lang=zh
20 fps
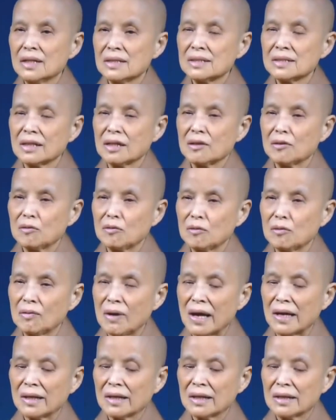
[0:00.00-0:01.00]
即个
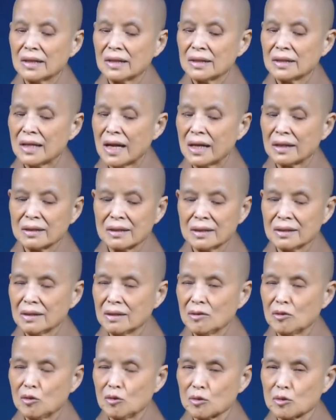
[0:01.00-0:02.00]
法那
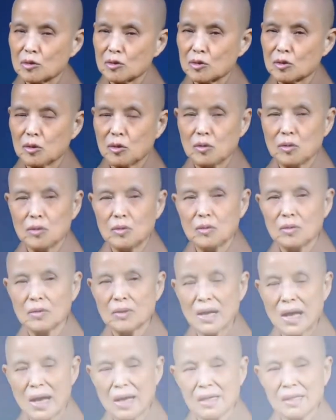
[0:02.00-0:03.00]
用错
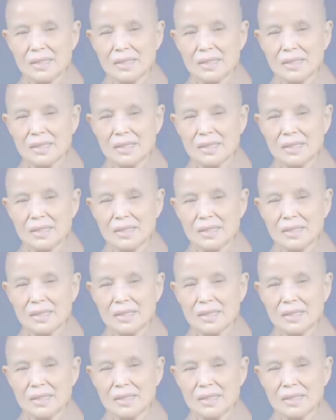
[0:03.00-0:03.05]
啦。